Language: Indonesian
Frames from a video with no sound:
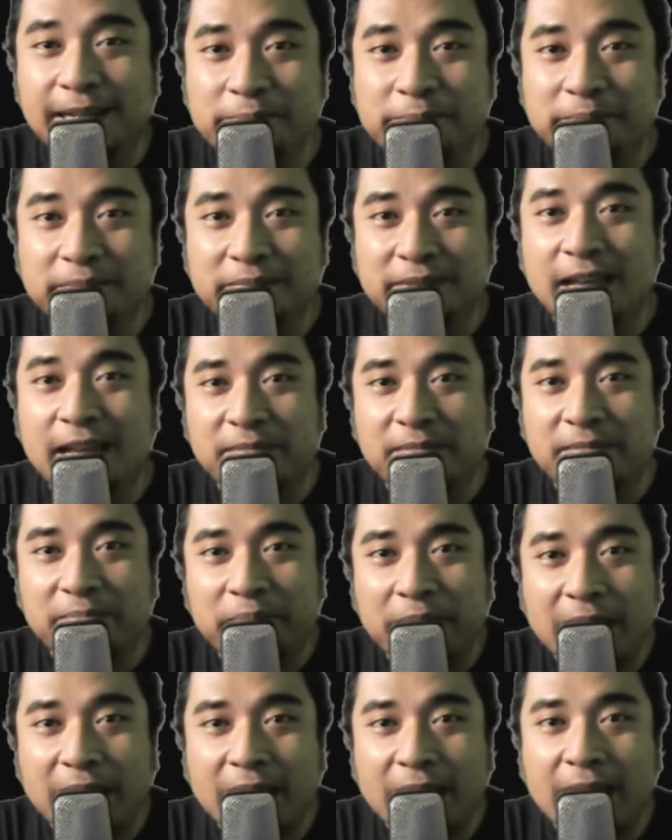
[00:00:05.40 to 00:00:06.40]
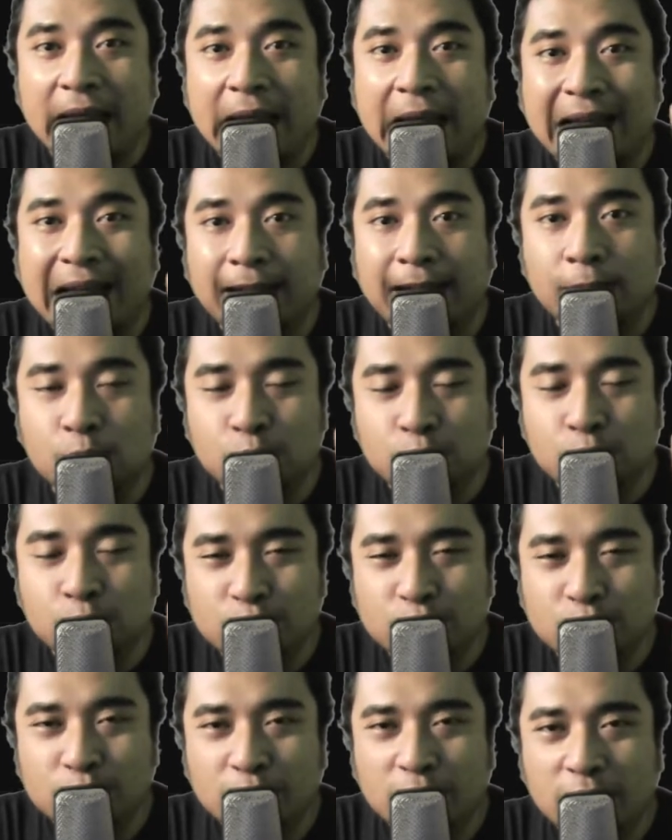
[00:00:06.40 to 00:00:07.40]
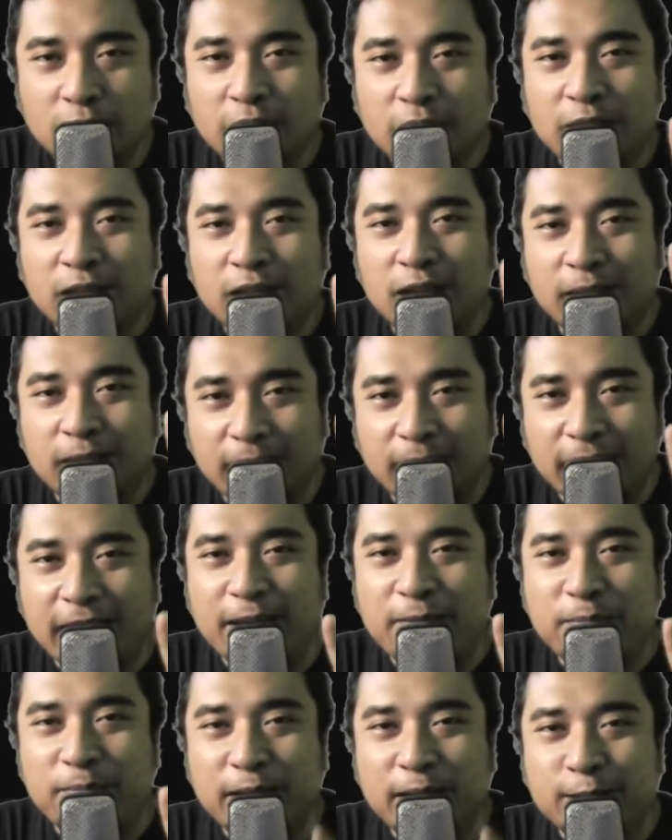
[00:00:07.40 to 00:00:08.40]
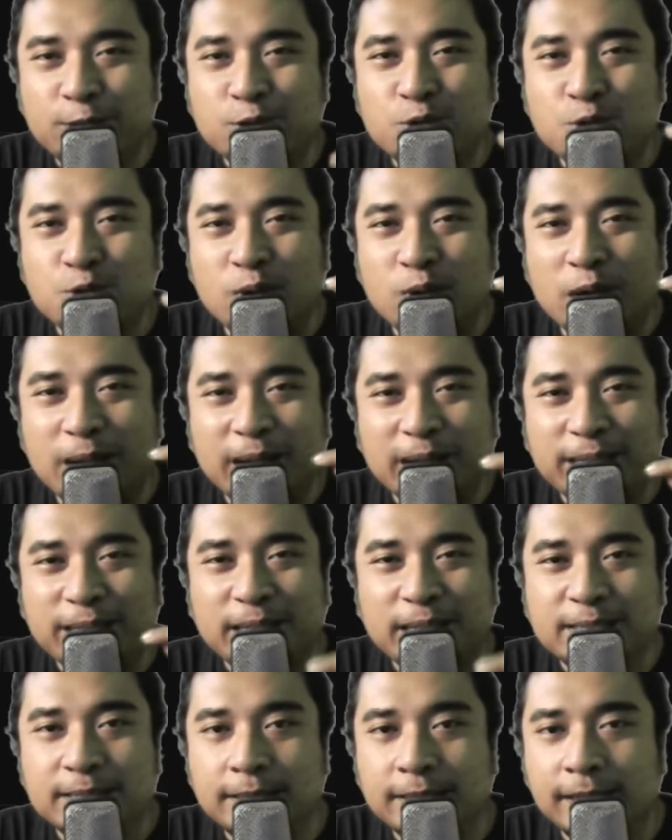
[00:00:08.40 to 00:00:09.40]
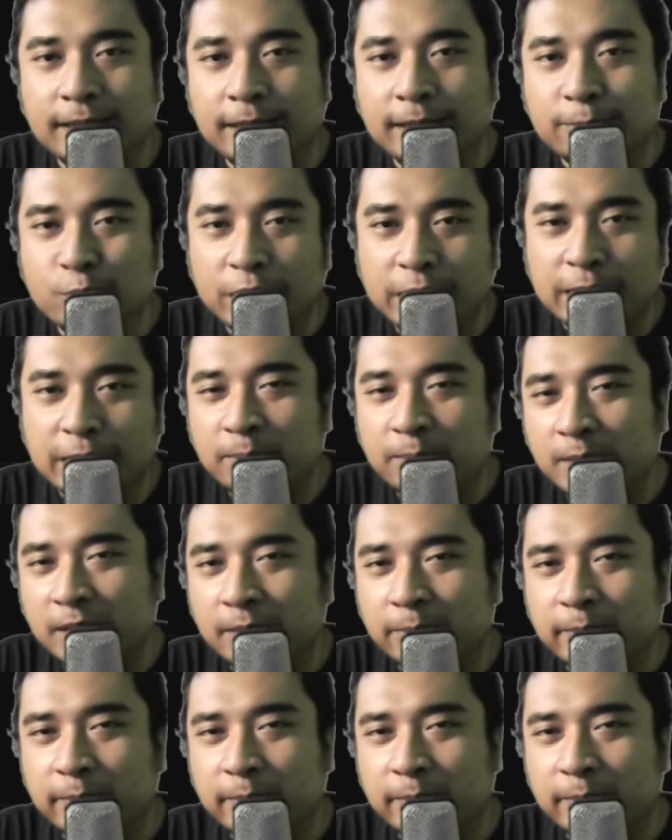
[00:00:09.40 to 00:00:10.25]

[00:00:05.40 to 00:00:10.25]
film tanpa harus rekaman suara kita sendiri. Mungkin